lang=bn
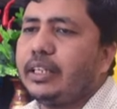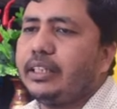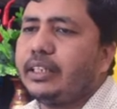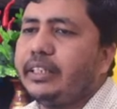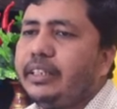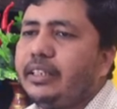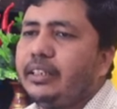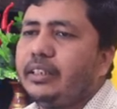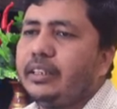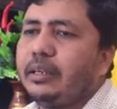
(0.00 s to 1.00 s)
এটা গ্রিন
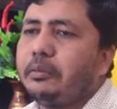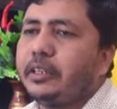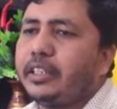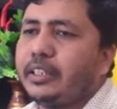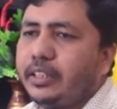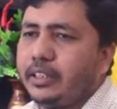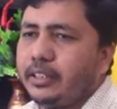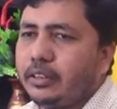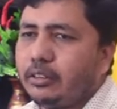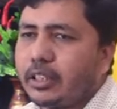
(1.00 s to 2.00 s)
এবং এটা রেড
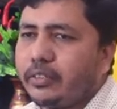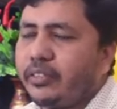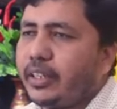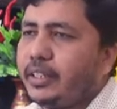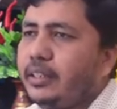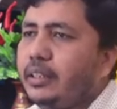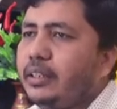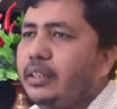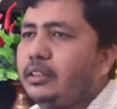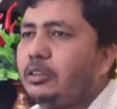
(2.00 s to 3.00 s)
ওকে ফাইন
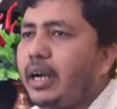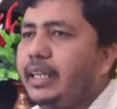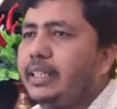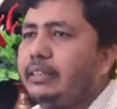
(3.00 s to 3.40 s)
তো আইডি